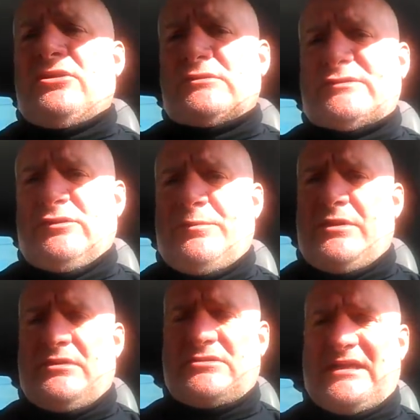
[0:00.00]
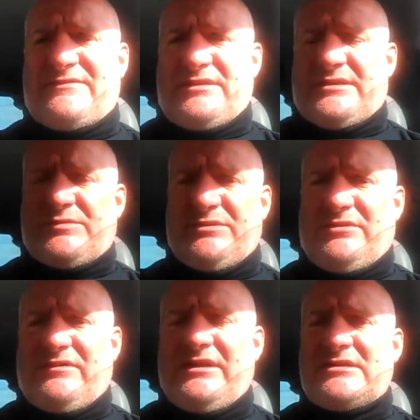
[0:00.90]
osób coraz więcej
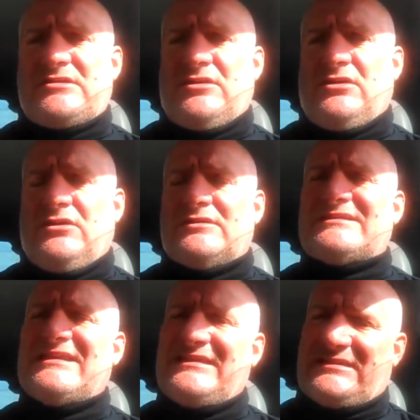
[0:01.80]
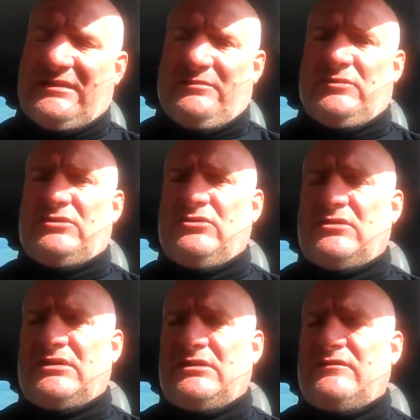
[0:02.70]
przybywa. Jest to system,
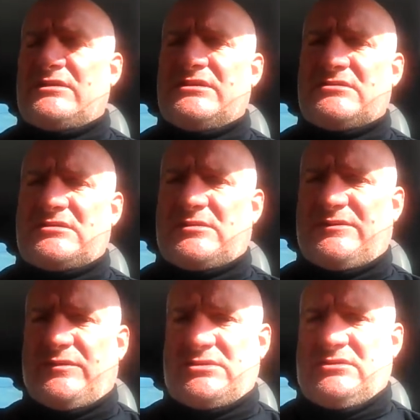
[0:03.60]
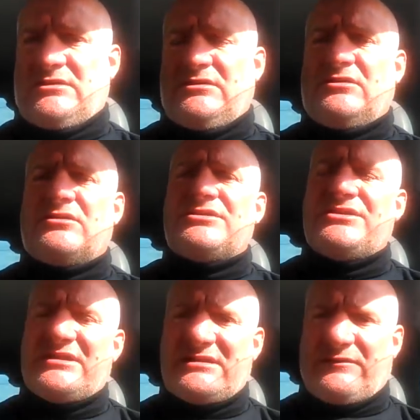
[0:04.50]
który właśnie został stworzony.
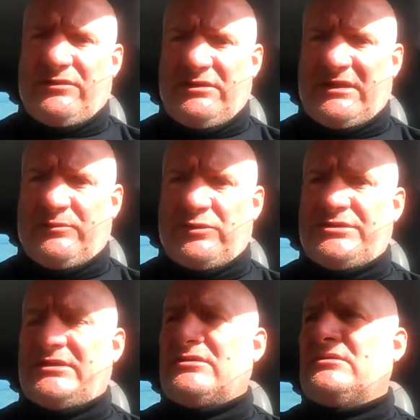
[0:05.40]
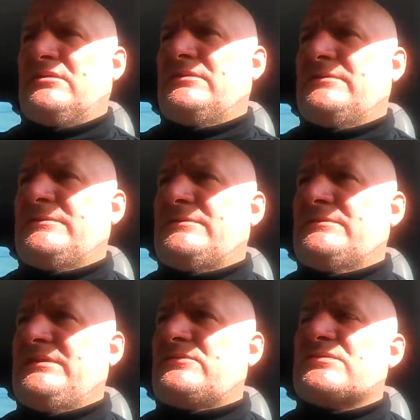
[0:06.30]
Donosicielstwo i kapusie. No,
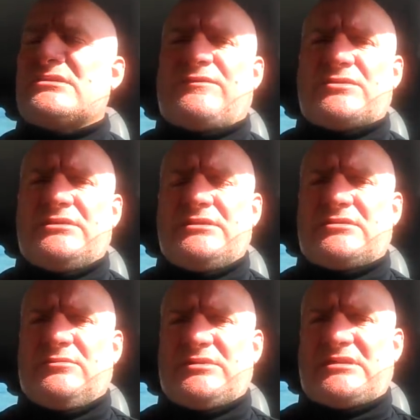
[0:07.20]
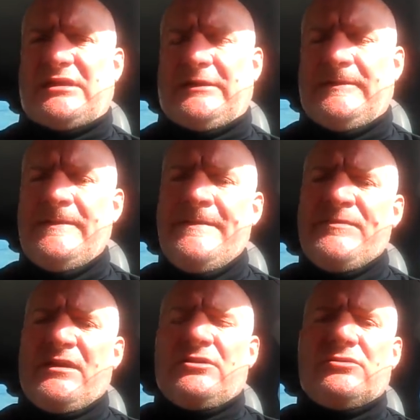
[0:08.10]
niektórzy stworzyli sobie z tego
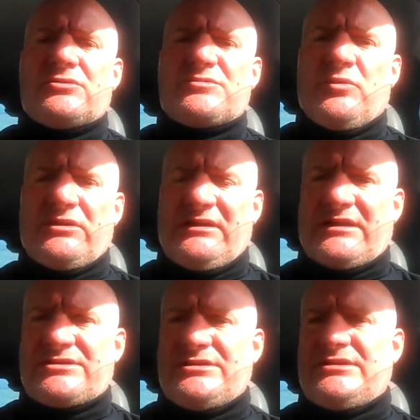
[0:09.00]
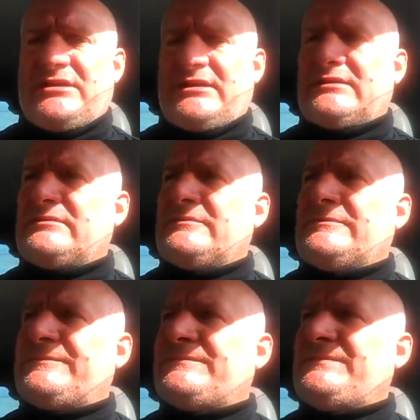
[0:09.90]
już modę na życie,
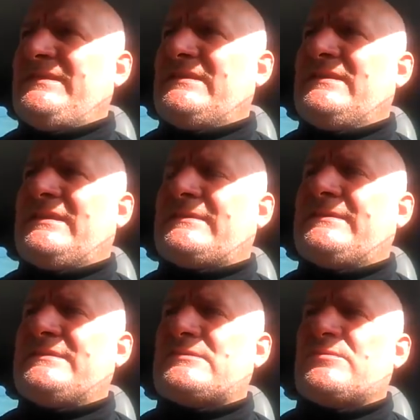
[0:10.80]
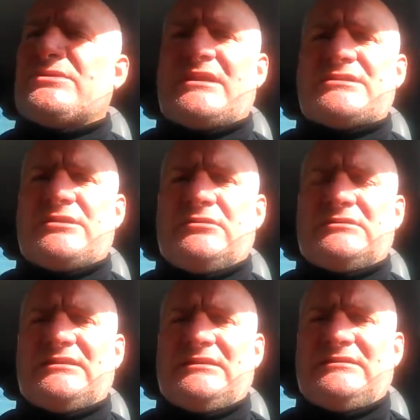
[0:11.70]
jednak jest to
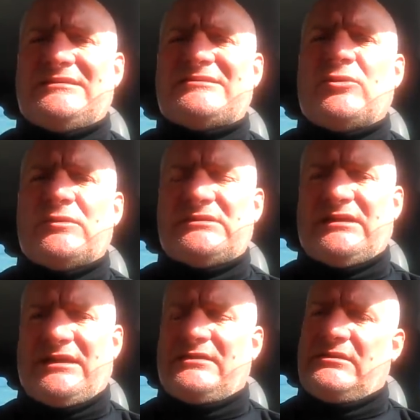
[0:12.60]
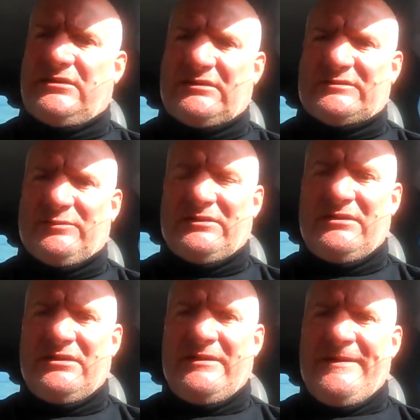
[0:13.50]
przerażające destrukcja tych osób.
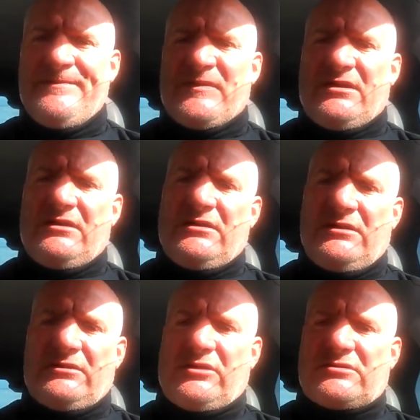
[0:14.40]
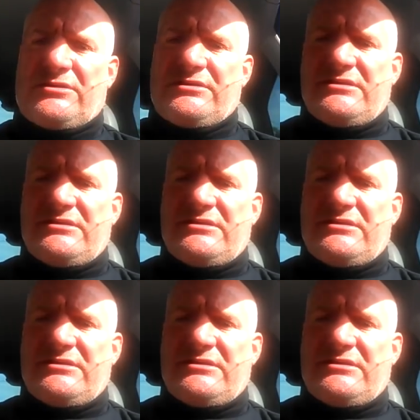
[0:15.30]
E, to, co się